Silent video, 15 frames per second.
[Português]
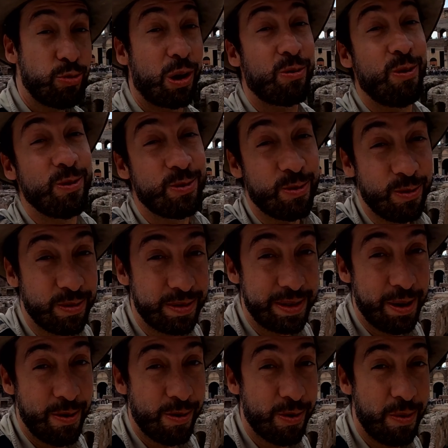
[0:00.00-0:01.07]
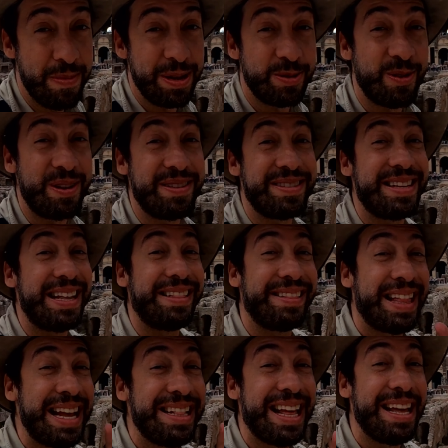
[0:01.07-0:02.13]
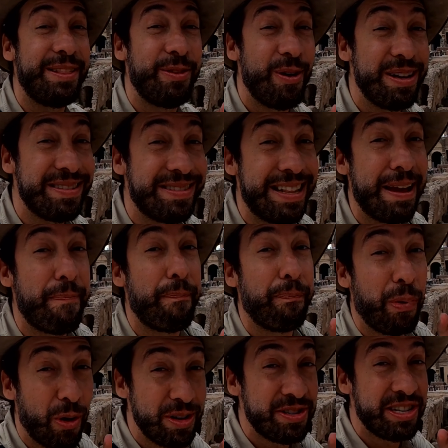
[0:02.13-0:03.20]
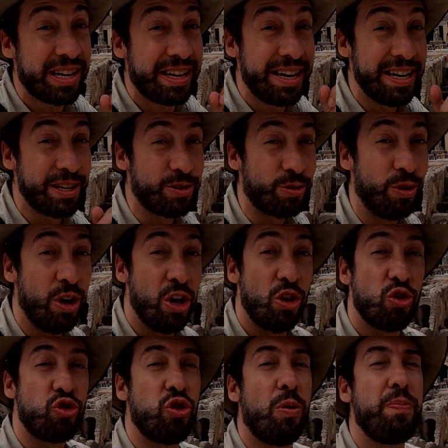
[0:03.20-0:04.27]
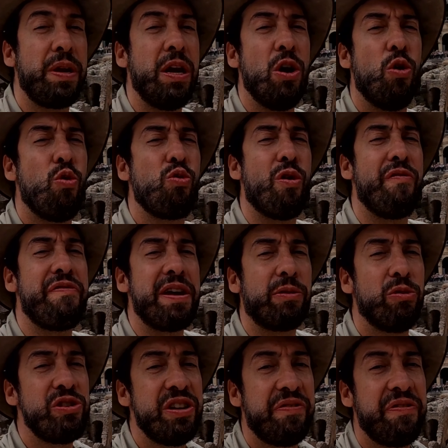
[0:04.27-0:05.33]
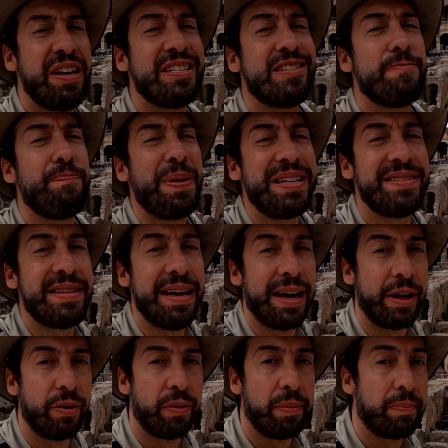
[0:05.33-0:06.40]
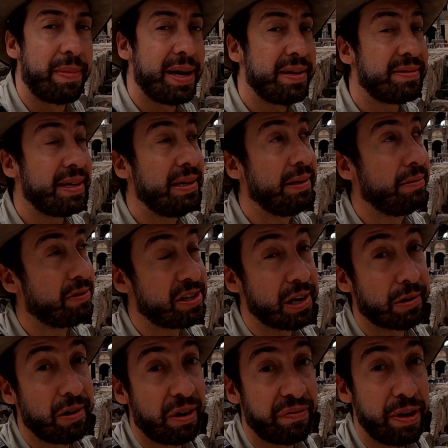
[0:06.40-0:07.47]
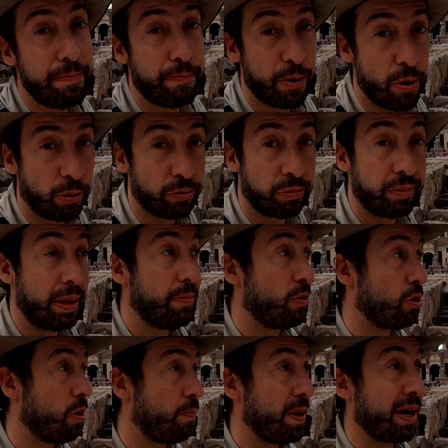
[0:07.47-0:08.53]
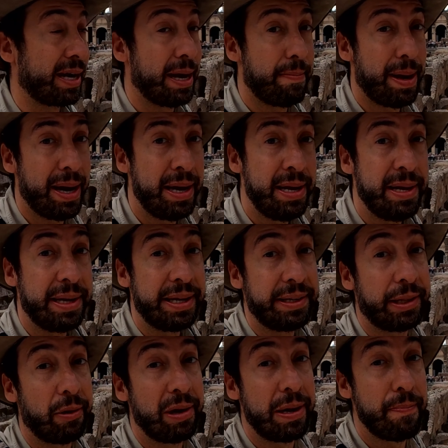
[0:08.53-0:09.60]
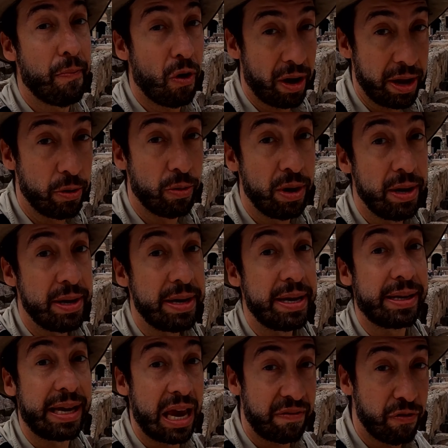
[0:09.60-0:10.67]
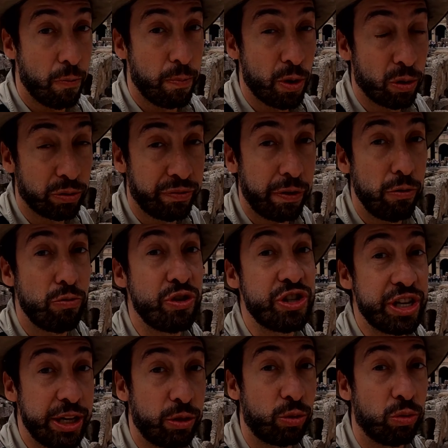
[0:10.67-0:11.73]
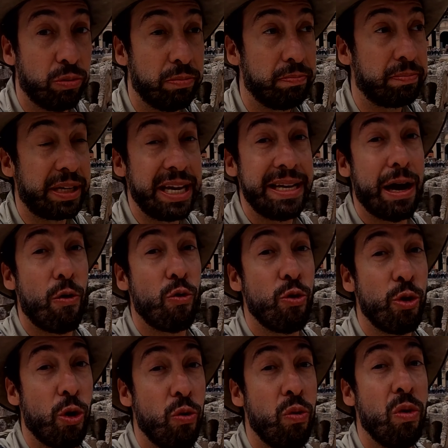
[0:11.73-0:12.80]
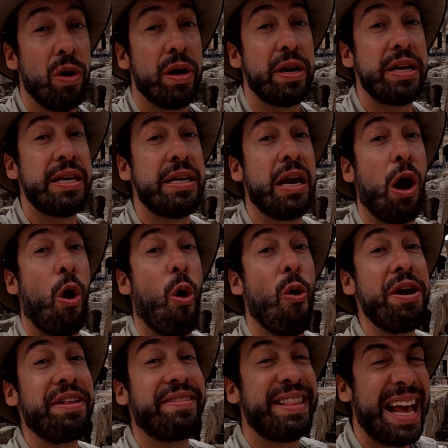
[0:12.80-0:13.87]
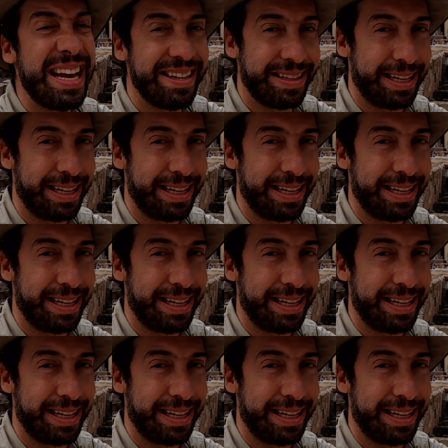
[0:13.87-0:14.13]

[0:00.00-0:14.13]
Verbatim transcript: construção começou em 72 depois de Cristo, sob o governo de Vespasiano, mas ele não chegou a ver pronto, demorou para acabar, então ele morreu. E quem viu pronto foi o Tito, que inaugurou em 80.